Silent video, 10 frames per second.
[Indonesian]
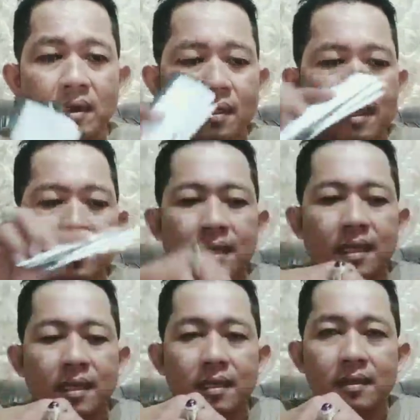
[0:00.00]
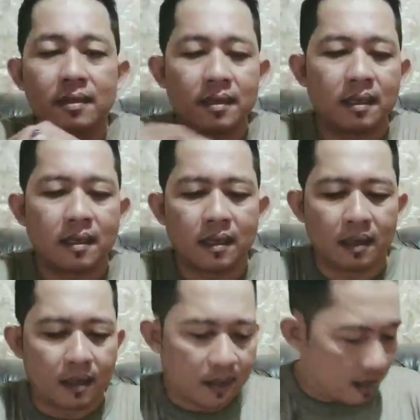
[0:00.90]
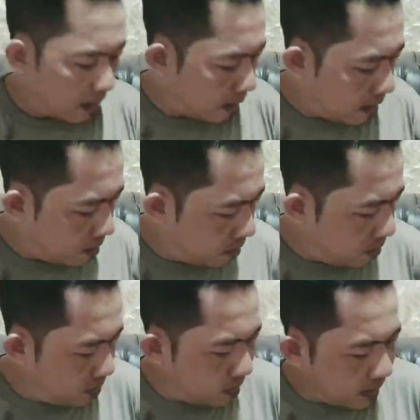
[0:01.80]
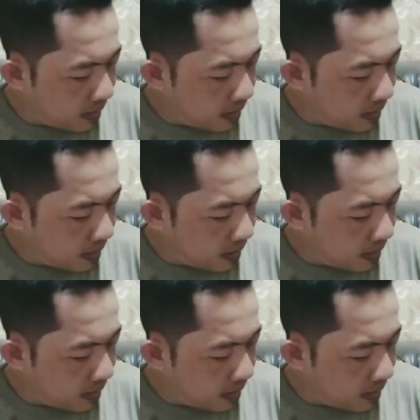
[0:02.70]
di atasnya lalu